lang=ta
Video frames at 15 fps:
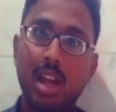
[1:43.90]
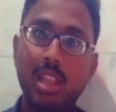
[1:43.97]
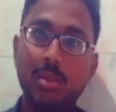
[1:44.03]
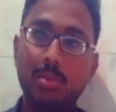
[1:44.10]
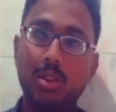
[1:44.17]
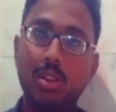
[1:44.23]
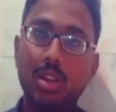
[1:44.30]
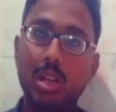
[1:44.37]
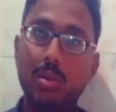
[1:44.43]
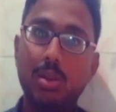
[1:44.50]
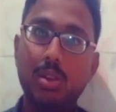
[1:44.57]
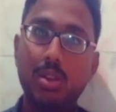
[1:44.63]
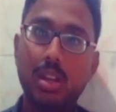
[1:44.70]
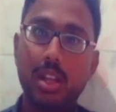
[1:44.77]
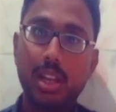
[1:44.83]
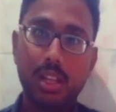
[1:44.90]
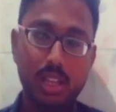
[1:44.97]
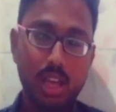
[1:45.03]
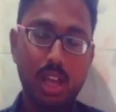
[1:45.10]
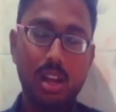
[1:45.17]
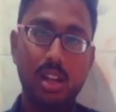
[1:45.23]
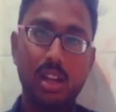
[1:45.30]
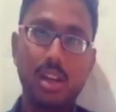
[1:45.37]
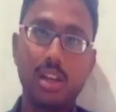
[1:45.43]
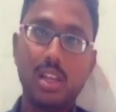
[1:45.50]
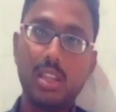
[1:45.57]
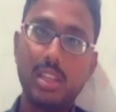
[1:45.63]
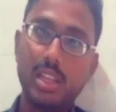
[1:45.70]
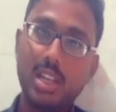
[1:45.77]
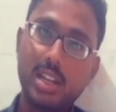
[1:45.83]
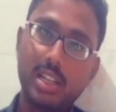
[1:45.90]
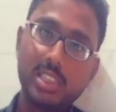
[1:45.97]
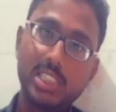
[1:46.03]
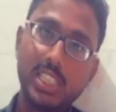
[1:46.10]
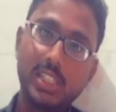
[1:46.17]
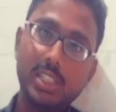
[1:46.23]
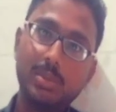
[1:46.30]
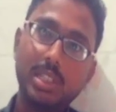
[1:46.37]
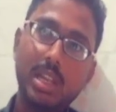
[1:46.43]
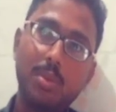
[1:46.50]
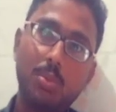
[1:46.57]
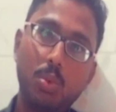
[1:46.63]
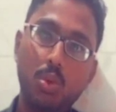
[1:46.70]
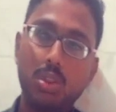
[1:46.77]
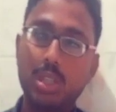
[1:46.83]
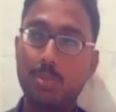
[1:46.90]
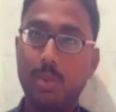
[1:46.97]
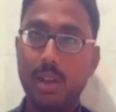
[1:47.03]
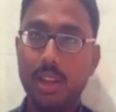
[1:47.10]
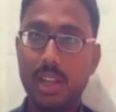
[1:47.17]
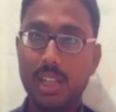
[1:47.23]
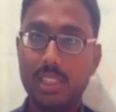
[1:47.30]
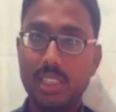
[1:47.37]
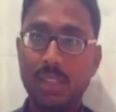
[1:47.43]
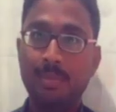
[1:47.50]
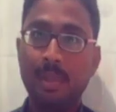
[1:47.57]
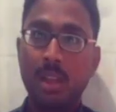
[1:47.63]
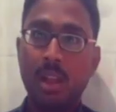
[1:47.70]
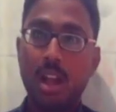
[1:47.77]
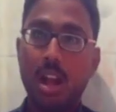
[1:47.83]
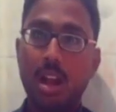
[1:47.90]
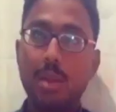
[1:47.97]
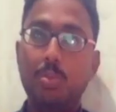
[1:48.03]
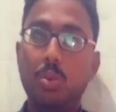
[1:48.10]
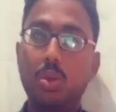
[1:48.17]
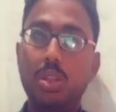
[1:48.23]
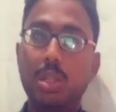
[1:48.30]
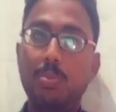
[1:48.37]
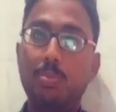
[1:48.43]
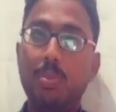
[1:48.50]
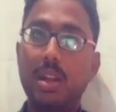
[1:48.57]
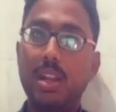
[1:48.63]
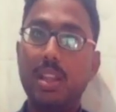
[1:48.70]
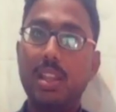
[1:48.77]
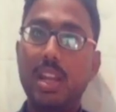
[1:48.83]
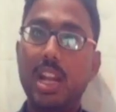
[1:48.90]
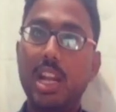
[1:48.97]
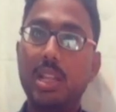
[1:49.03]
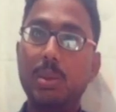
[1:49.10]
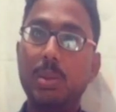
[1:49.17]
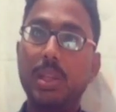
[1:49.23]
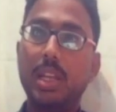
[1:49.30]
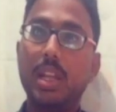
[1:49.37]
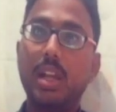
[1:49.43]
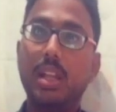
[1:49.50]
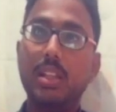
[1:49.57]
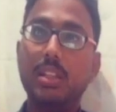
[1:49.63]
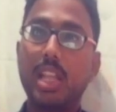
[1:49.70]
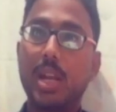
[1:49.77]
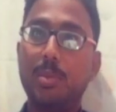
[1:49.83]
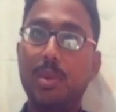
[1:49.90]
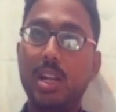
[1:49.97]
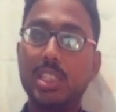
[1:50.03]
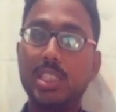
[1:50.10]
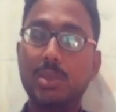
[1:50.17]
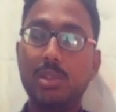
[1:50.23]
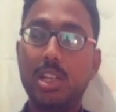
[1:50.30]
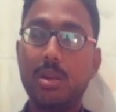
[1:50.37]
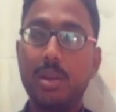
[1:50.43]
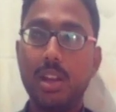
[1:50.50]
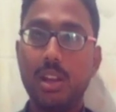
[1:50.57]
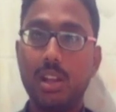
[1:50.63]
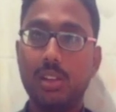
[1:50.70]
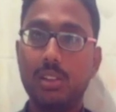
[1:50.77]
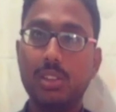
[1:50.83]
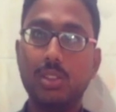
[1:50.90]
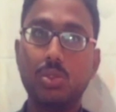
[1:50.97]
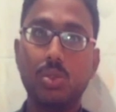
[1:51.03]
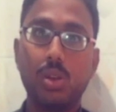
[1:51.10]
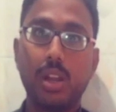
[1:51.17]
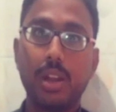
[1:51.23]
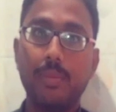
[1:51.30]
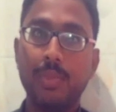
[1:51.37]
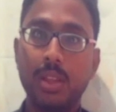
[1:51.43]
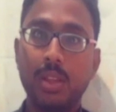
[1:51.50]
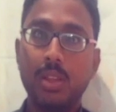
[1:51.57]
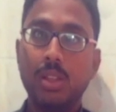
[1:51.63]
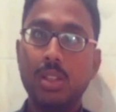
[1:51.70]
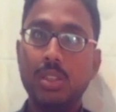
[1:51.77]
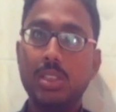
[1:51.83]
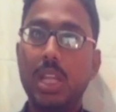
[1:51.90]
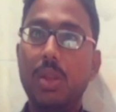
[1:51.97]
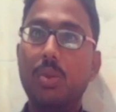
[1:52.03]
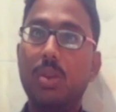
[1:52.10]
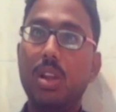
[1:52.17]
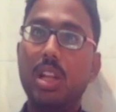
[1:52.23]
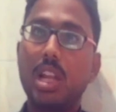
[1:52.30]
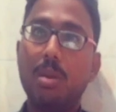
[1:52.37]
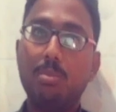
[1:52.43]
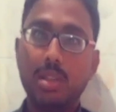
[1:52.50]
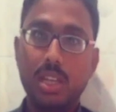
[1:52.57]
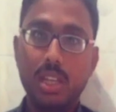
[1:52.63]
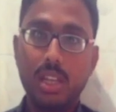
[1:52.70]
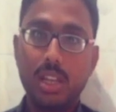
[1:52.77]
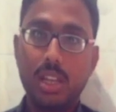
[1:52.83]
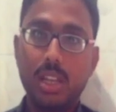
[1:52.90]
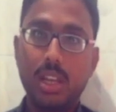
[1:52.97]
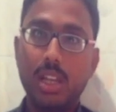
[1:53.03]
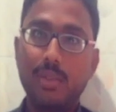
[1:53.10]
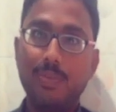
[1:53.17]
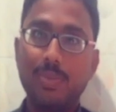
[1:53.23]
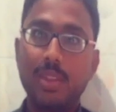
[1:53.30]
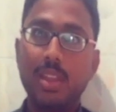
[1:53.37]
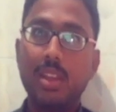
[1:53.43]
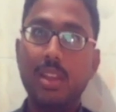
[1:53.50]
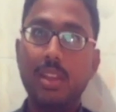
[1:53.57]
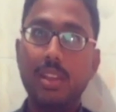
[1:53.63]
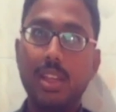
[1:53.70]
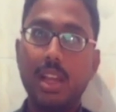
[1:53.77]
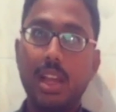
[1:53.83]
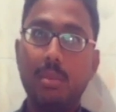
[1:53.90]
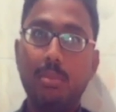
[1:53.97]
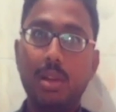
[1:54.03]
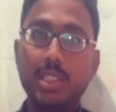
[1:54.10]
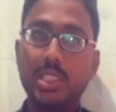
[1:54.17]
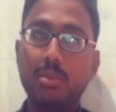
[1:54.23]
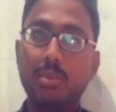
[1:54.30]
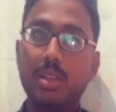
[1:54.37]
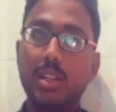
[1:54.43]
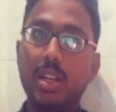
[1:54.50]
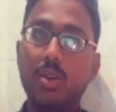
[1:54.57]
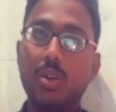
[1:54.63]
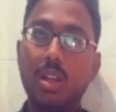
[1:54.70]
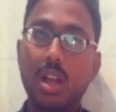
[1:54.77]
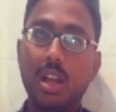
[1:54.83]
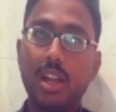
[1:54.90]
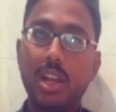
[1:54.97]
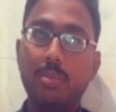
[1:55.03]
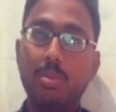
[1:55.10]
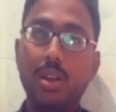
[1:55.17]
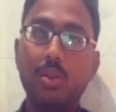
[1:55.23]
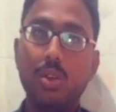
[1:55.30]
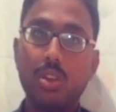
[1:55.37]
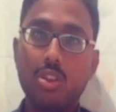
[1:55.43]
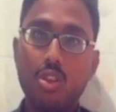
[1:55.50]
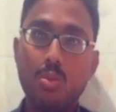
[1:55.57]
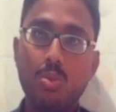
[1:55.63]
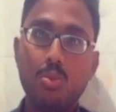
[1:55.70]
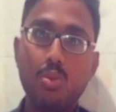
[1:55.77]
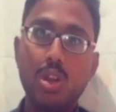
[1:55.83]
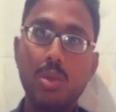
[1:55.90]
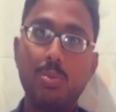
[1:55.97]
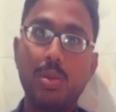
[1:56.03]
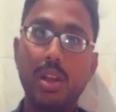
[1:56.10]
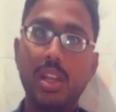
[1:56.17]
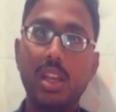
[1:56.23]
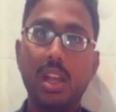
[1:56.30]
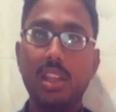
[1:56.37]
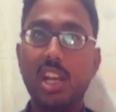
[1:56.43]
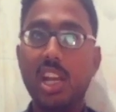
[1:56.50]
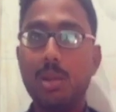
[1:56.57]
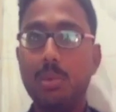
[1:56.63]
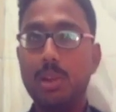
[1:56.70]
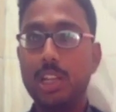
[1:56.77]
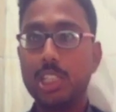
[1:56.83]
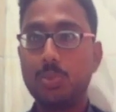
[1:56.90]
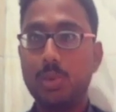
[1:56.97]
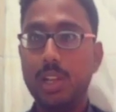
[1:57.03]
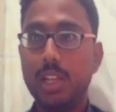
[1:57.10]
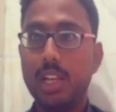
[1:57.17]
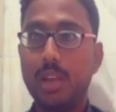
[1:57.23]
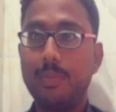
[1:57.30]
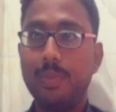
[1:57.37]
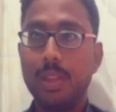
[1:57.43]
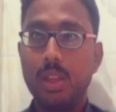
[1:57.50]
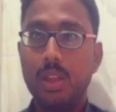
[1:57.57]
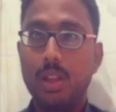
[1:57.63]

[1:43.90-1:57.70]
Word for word: அது மட்டும் இல்லாமல் இன்னும் நிறைய காரணங்கள் இருக்குது அது எல்லா டெஸ்ட்டையும் அது பார்த்திங்கன்னா பூர்த்தி பண்ணிடுச்சு அப்படி பூர்த்தி பண்ணதுனால வந்து பார்த்திங்கன்னா அது தரமான சிமெண்ட் அப்படின்னு நான் வந்து சொல்கிறேன் சரி உங்களுக்கு நம்பிக்கை இல்லைன்னா இந்த அம்மா சிமெண்ட்டில் ஒரு காங்கிரீட் பண்ணி ஒரு க்யூப் மோல்டு பண்ணி அதில் நம்ம டெஸ்ட் பண்ணிக்கலாம்